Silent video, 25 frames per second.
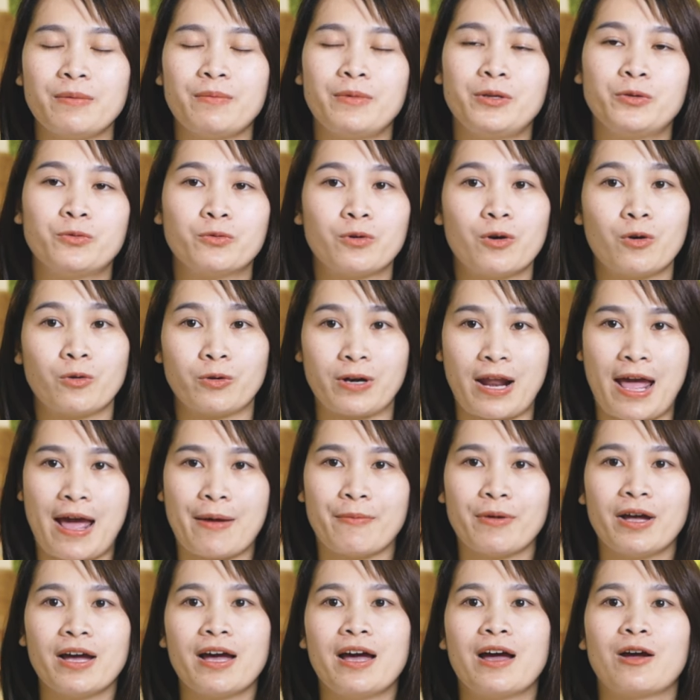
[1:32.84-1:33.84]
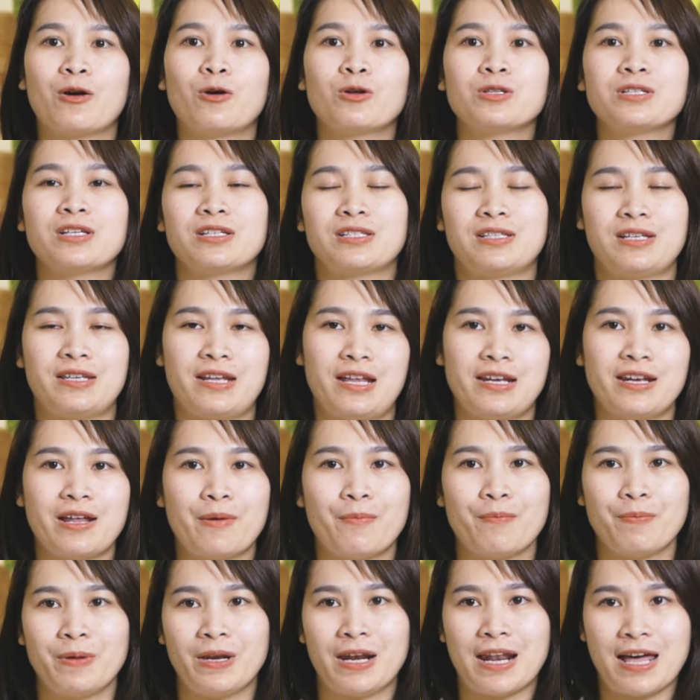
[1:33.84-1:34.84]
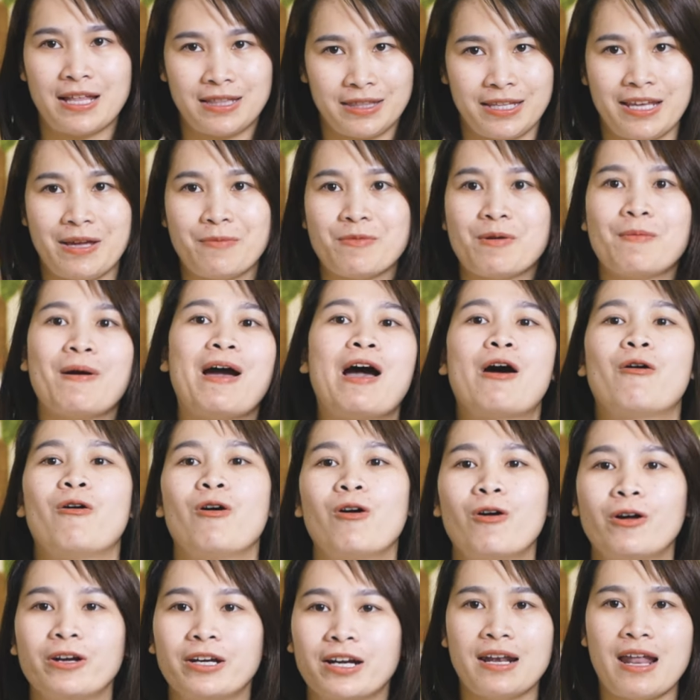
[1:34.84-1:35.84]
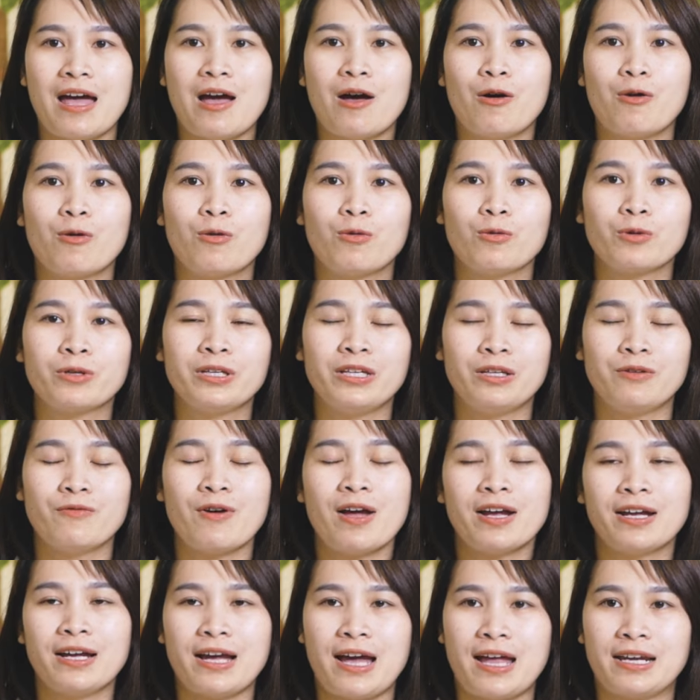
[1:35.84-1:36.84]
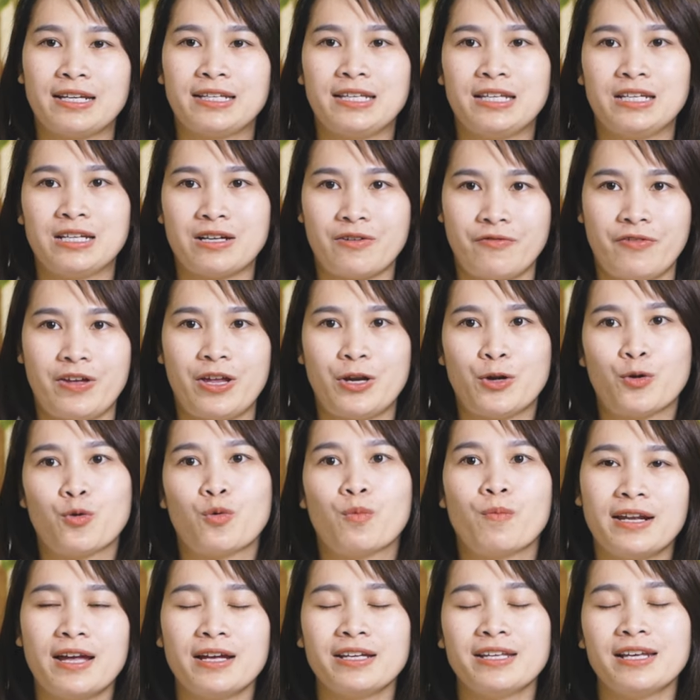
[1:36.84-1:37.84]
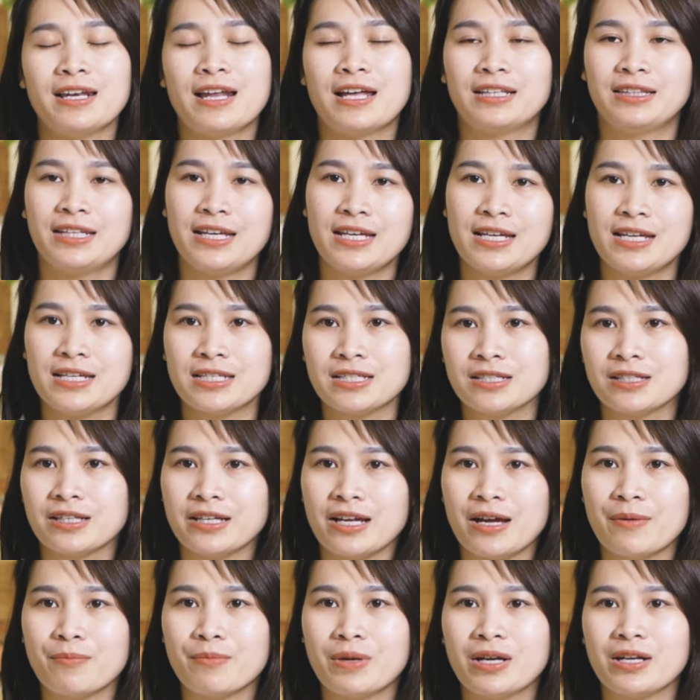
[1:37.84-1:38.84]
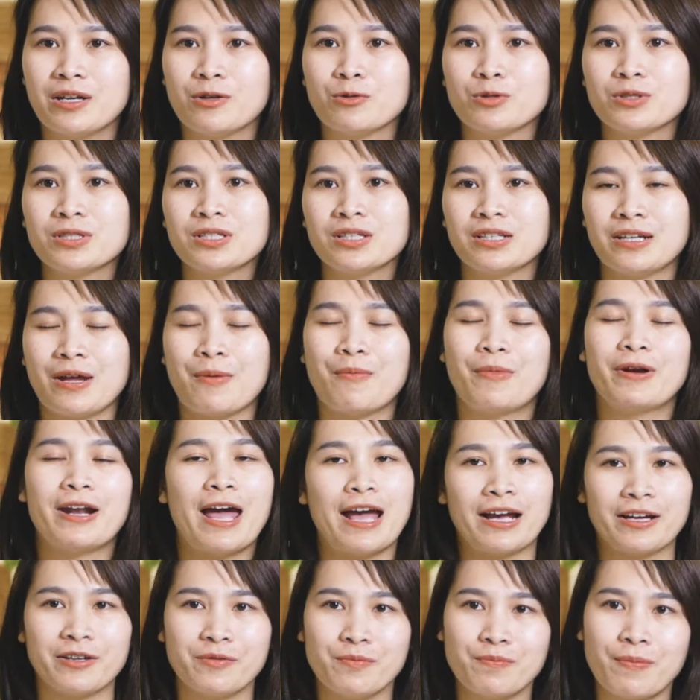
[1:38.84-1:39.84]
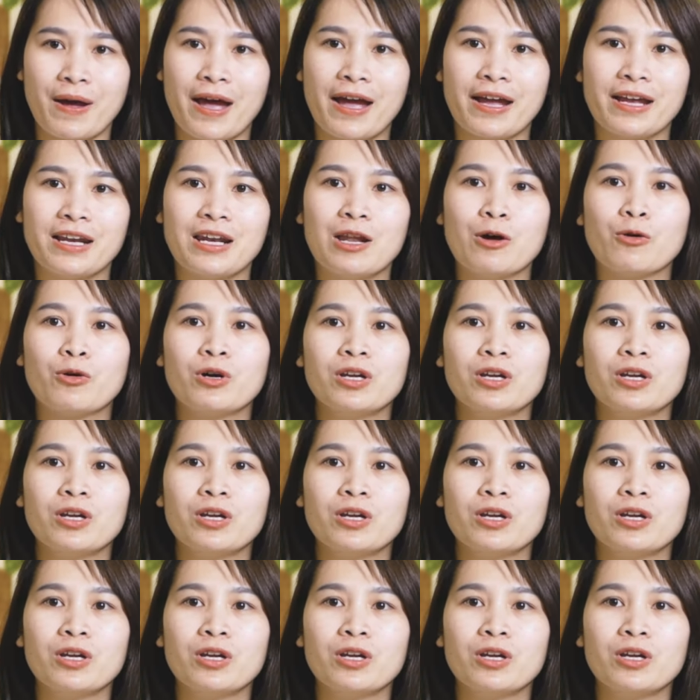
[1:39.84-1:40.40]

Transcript: ในเมนูของน้ำนะคะ ก็จะจะแนะนำเป็นลาเต้มะพร้าวอ่อน เราคิดว่าการกินกาแฟนม ถ้ากินลาเต้เฉยๆมันรู้สึกธรรมดาเกินไป เรา